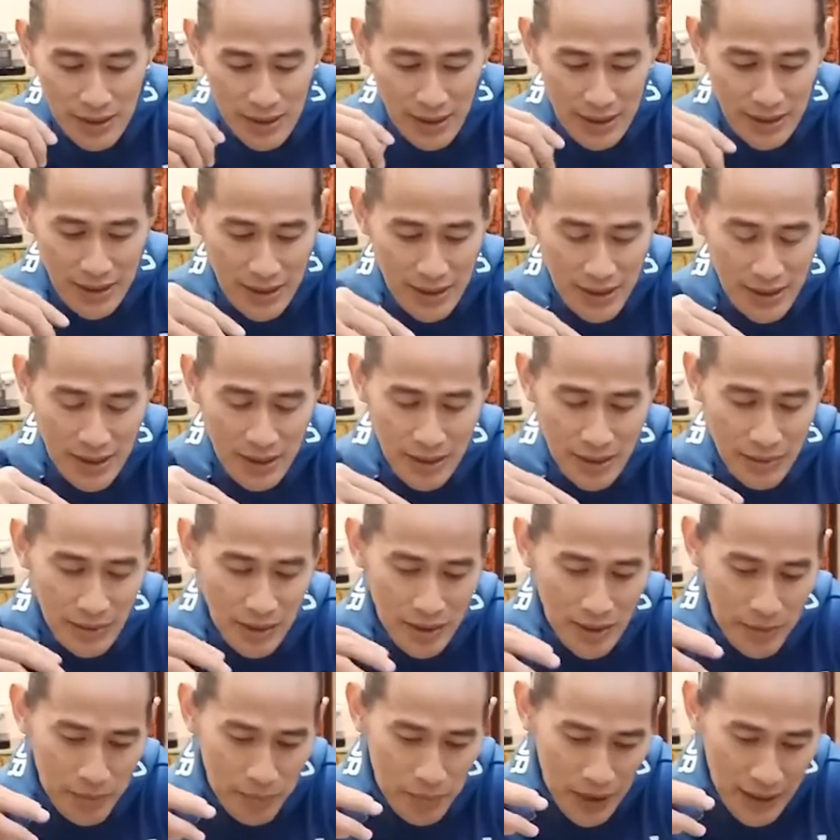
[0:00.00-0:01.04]
Jadi
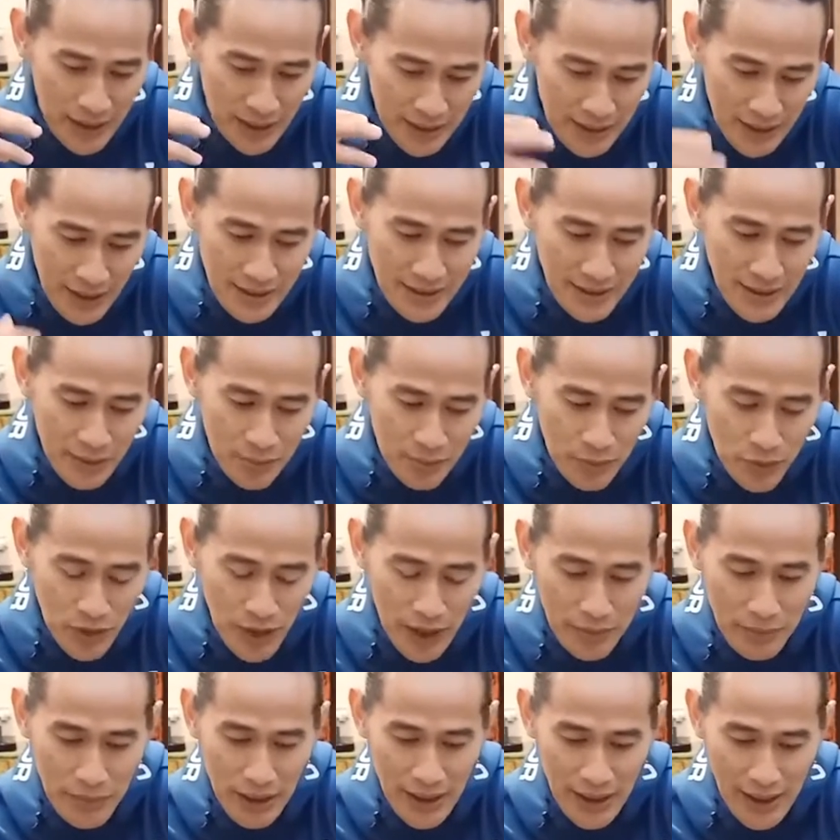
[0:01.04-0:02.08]
pada saat saya
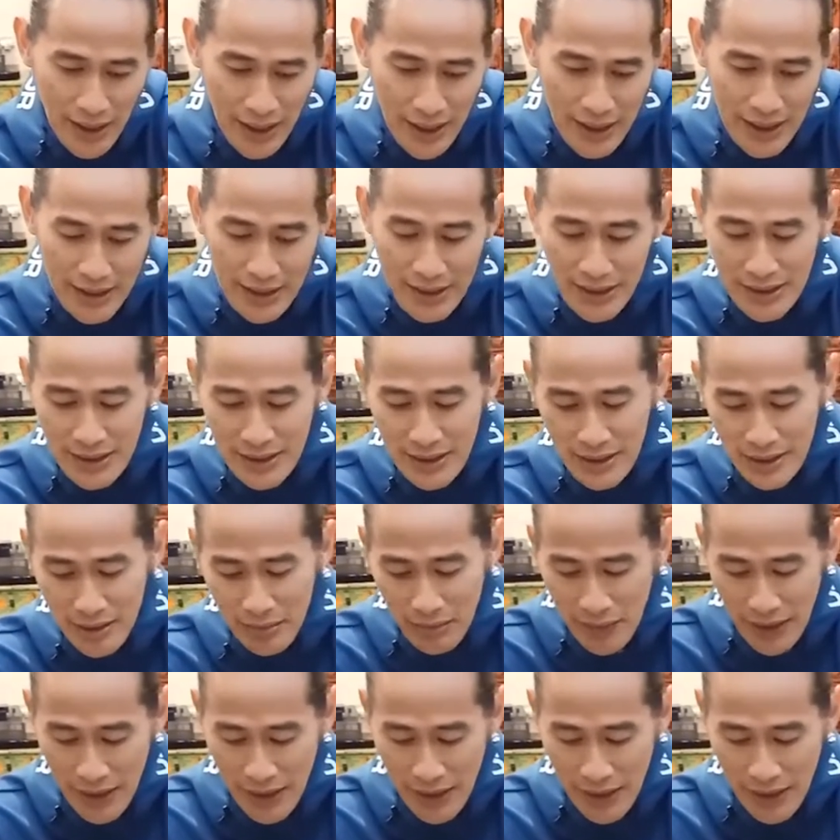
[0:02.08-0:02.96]
mulai makan di